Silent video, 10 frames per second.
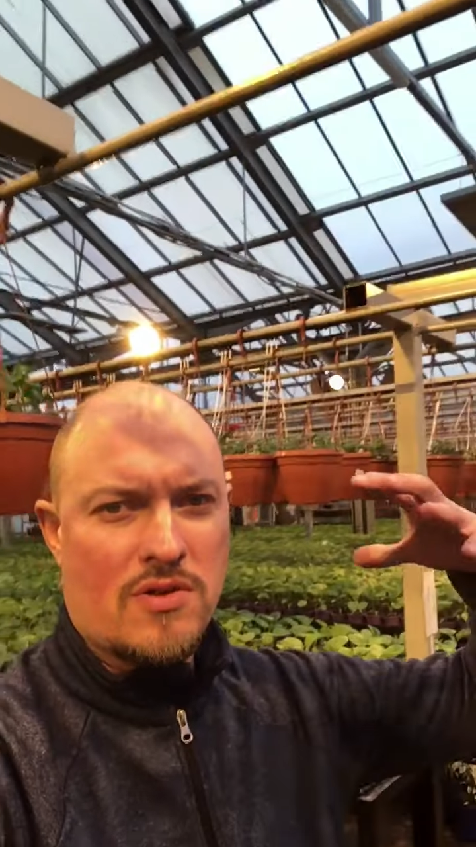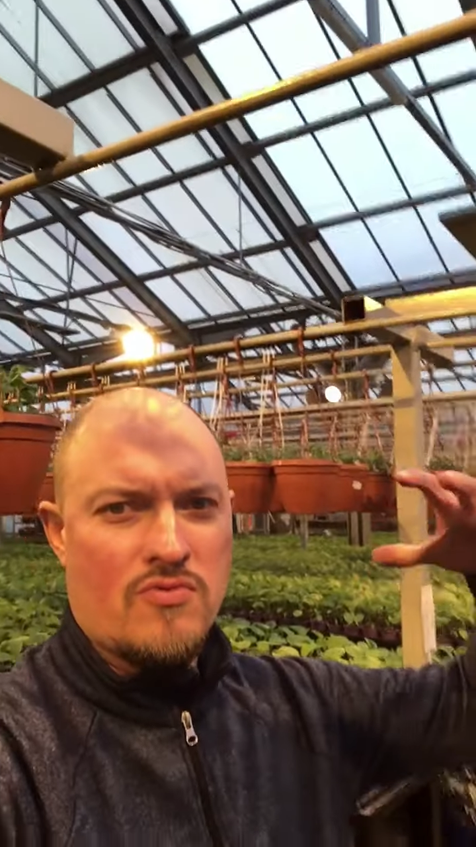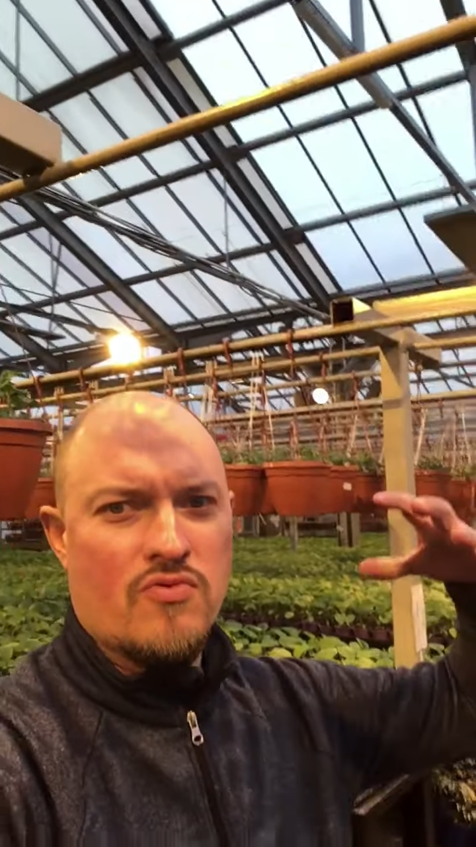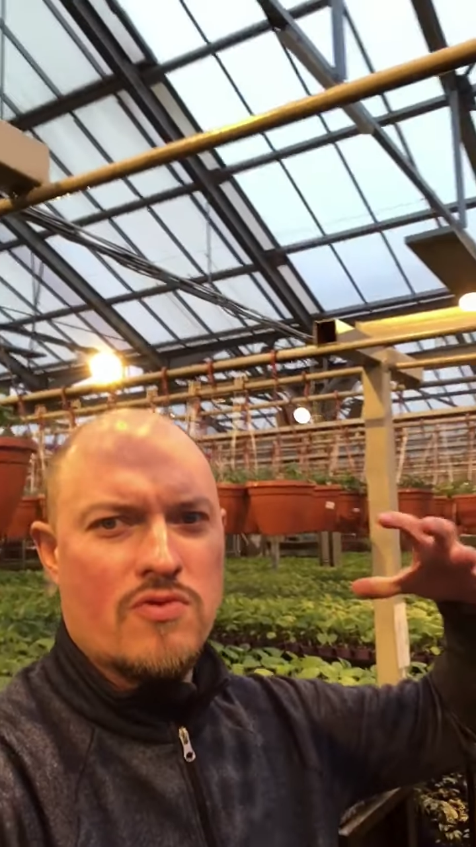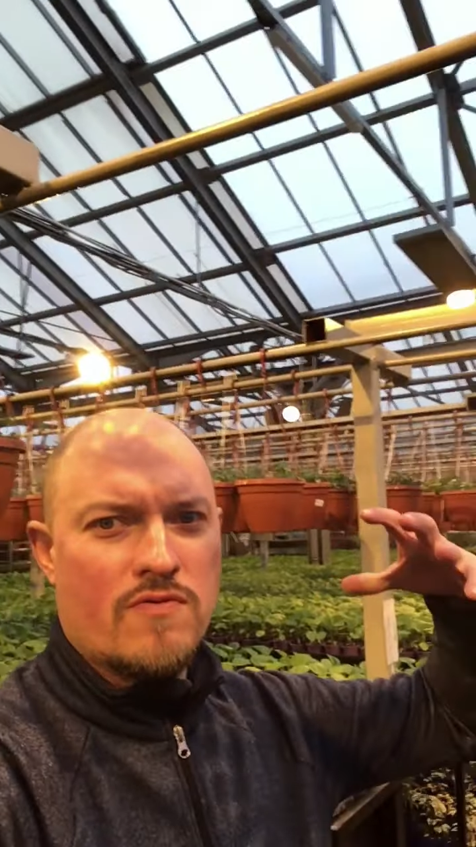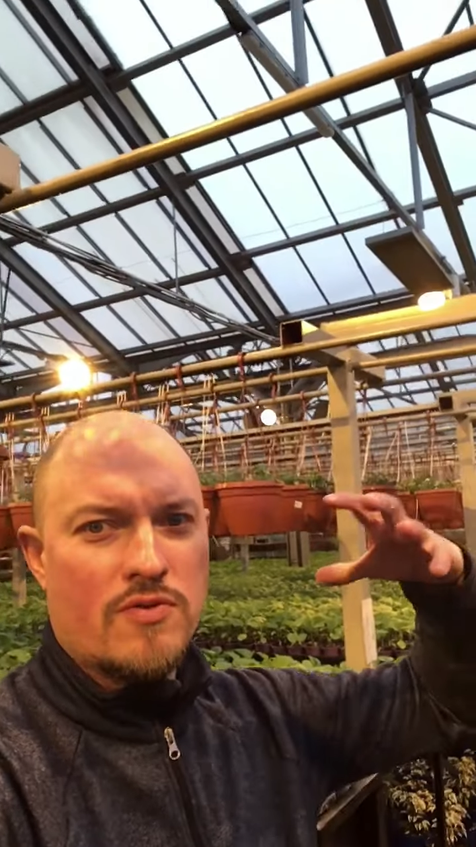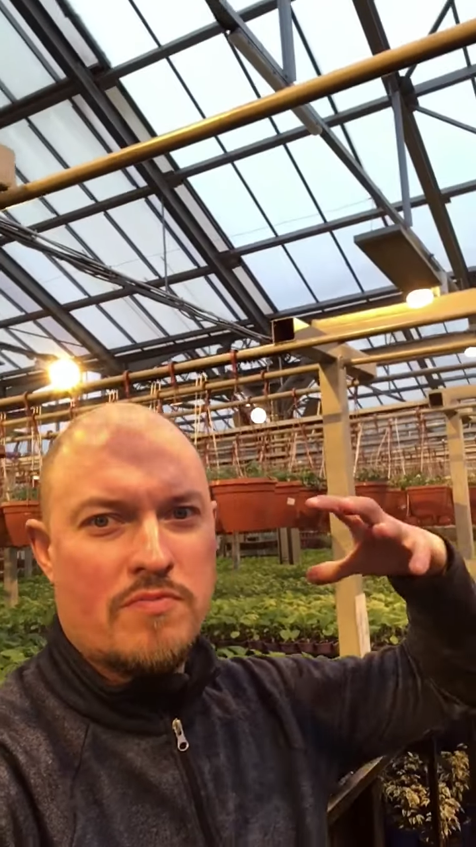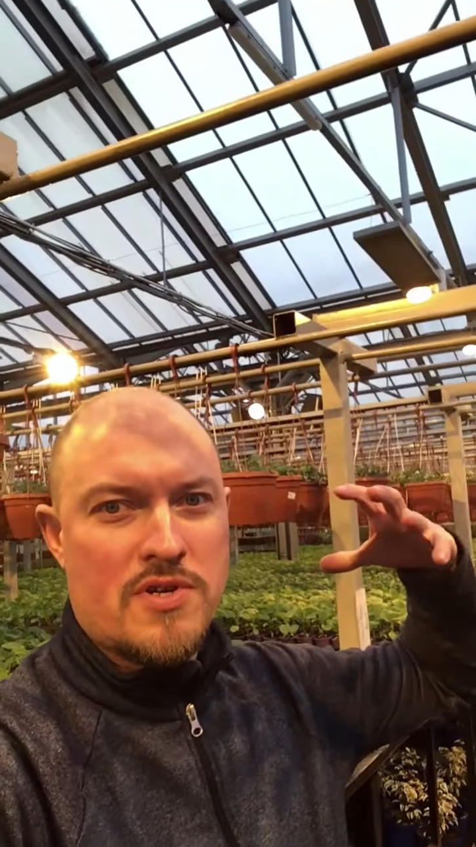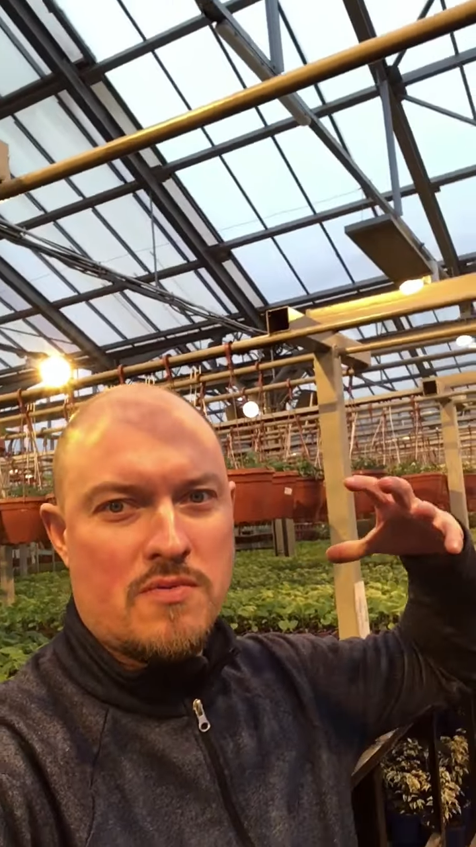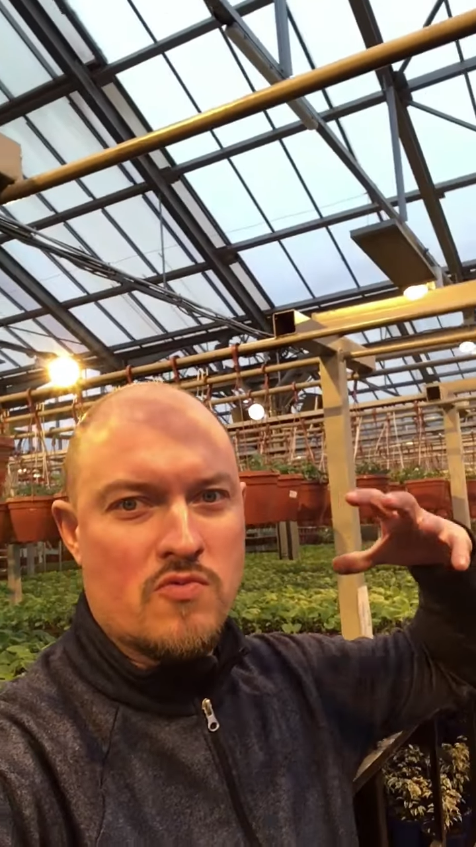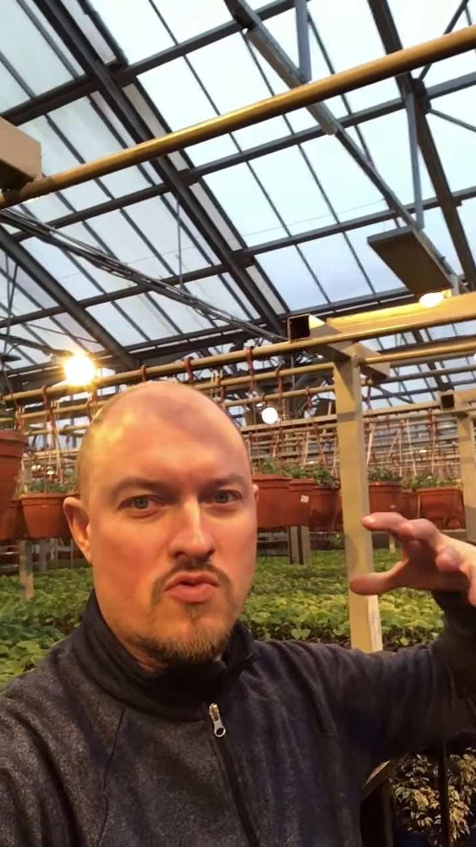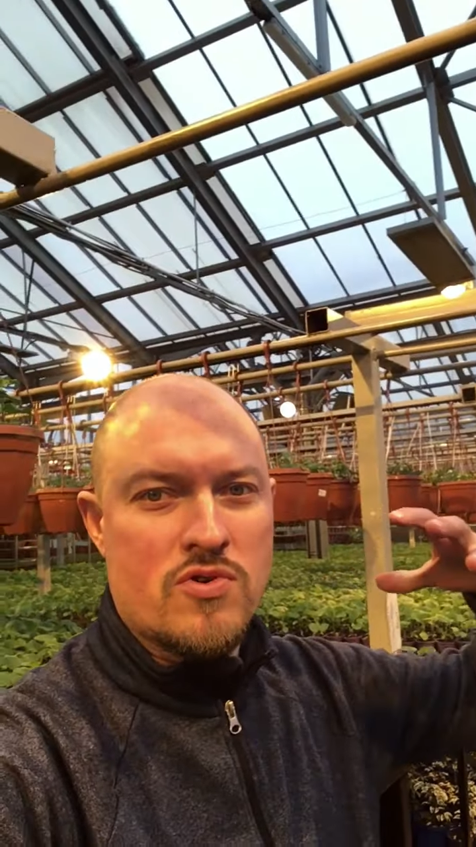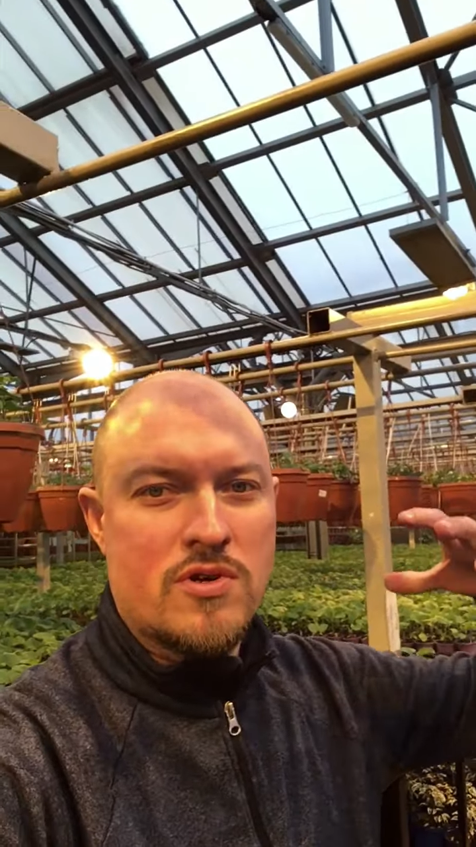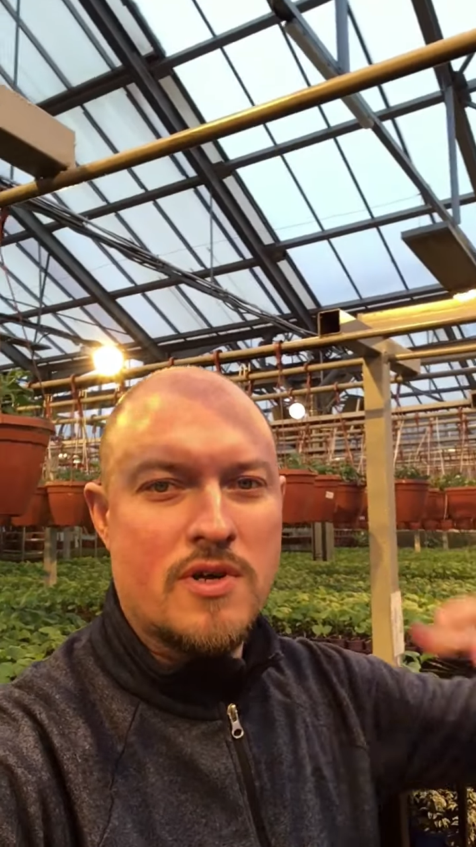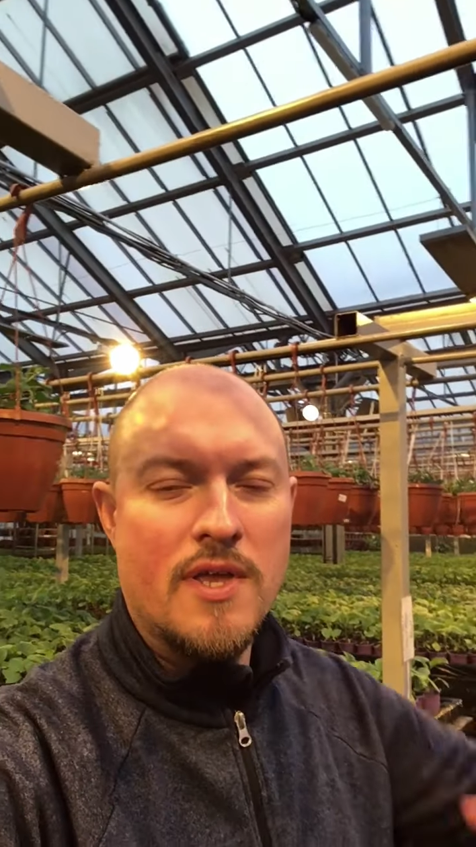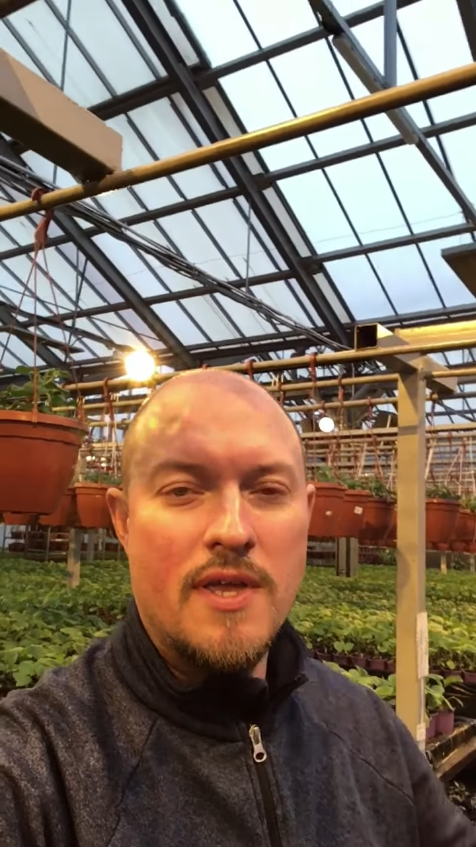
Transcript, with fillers: такой вот прям ух,